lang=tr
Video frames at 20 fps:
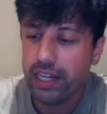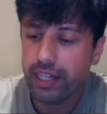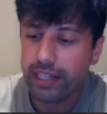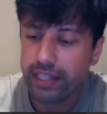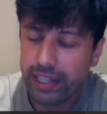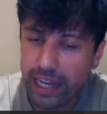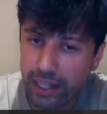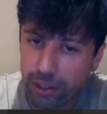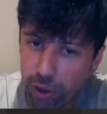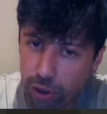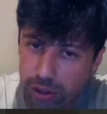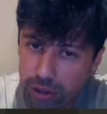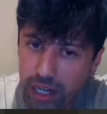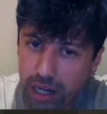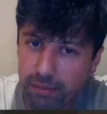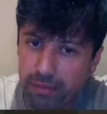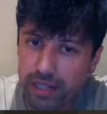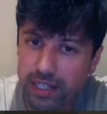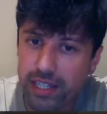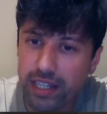D4
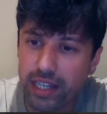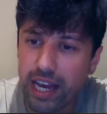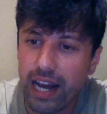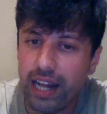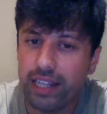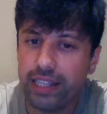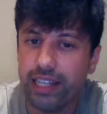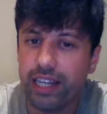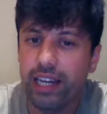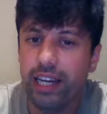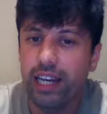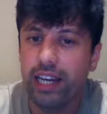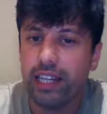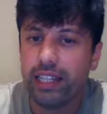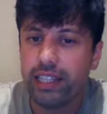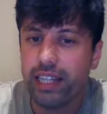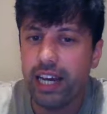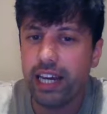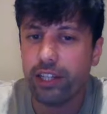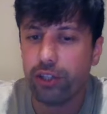hamlesi geldi.
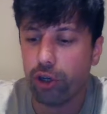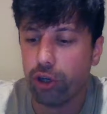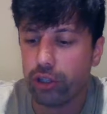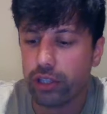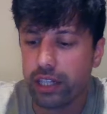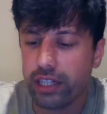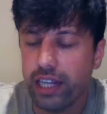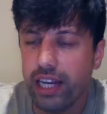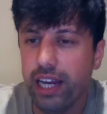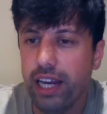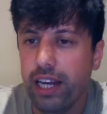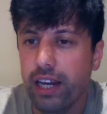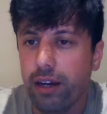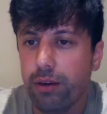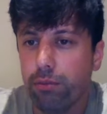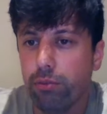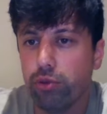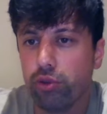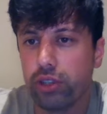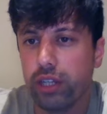D4'e de
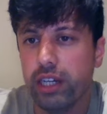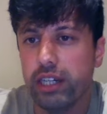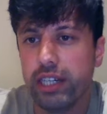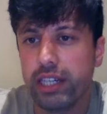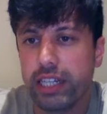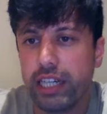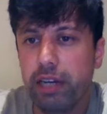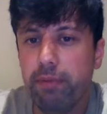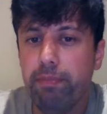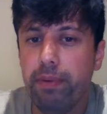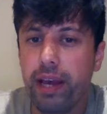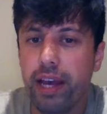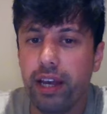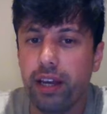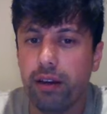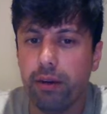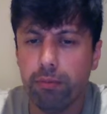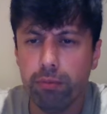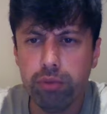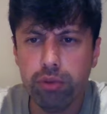burada rakip
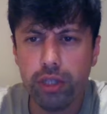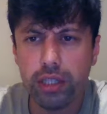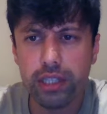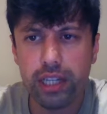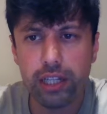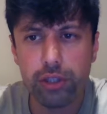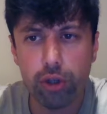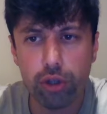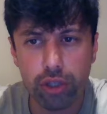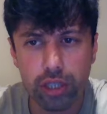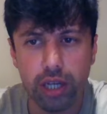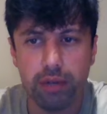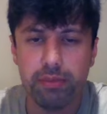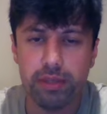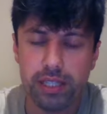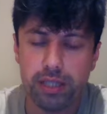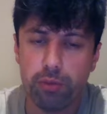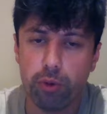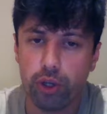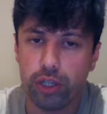Burada D4
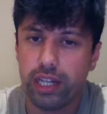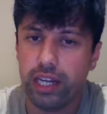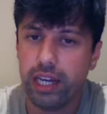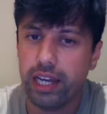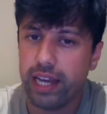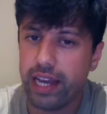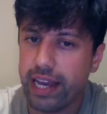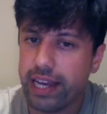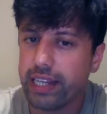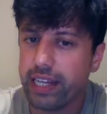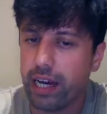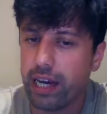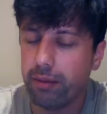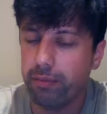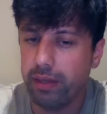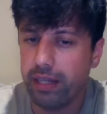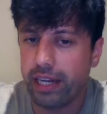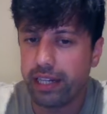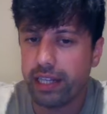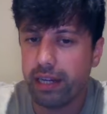hamlesi bu arada en iyi
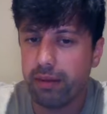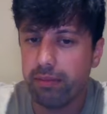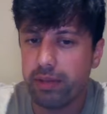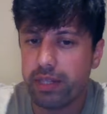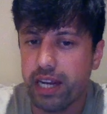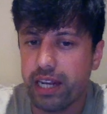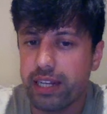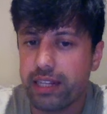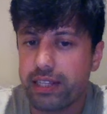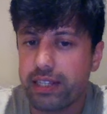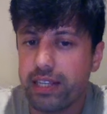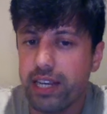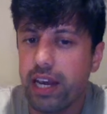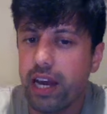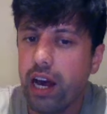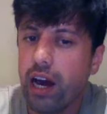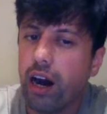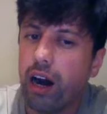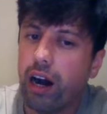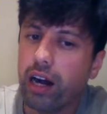hamlelerden bir tanesi.
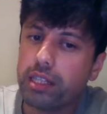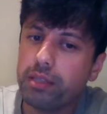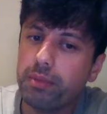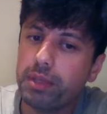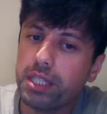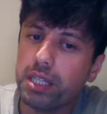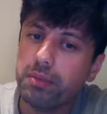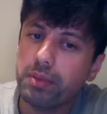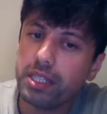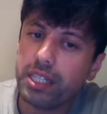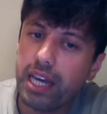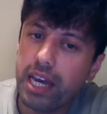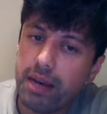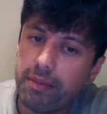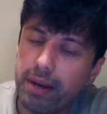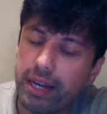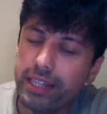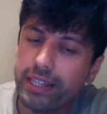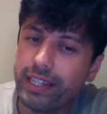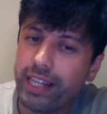Aklıma tabii ki
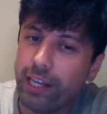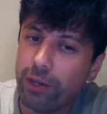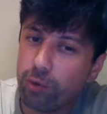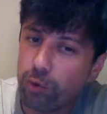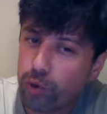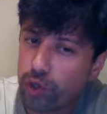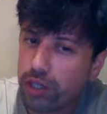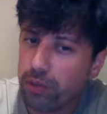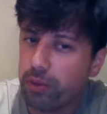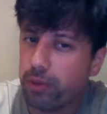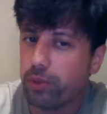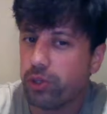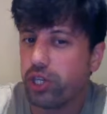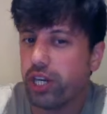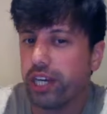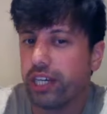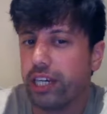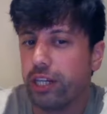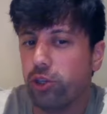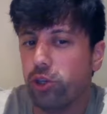hemen D3 gibi bir
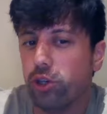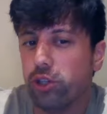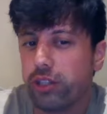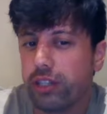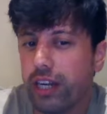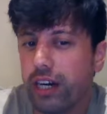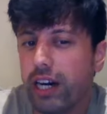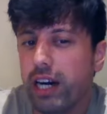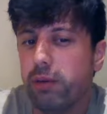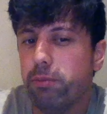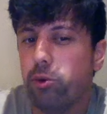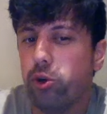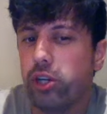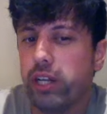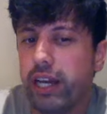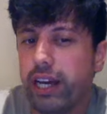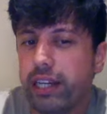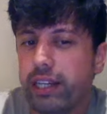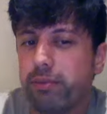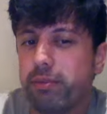şey geliyor. Daha böyle
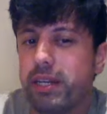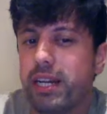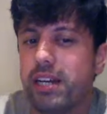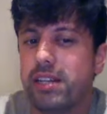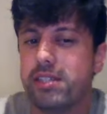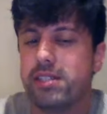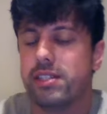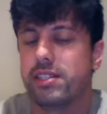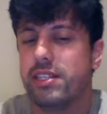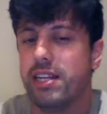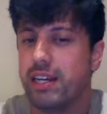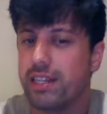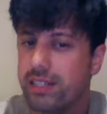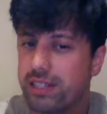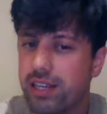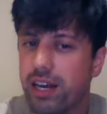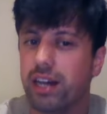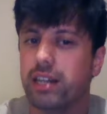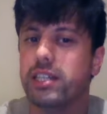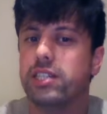yani birazcık daha
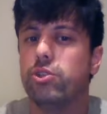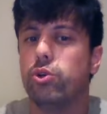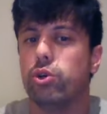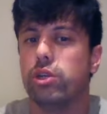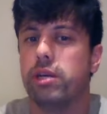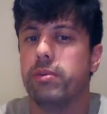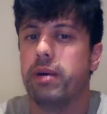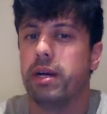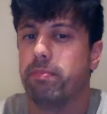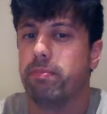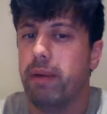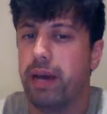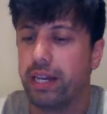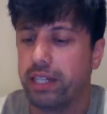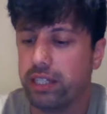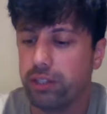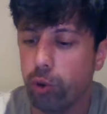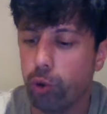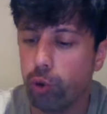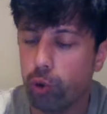sakin oynamak
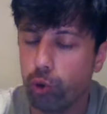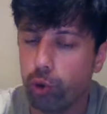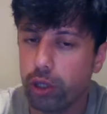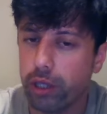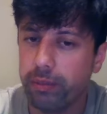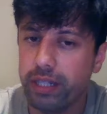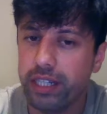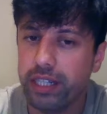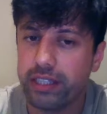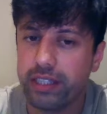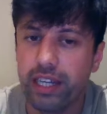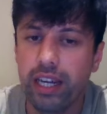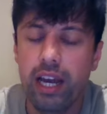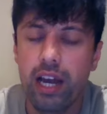belki doğru olabilirdi.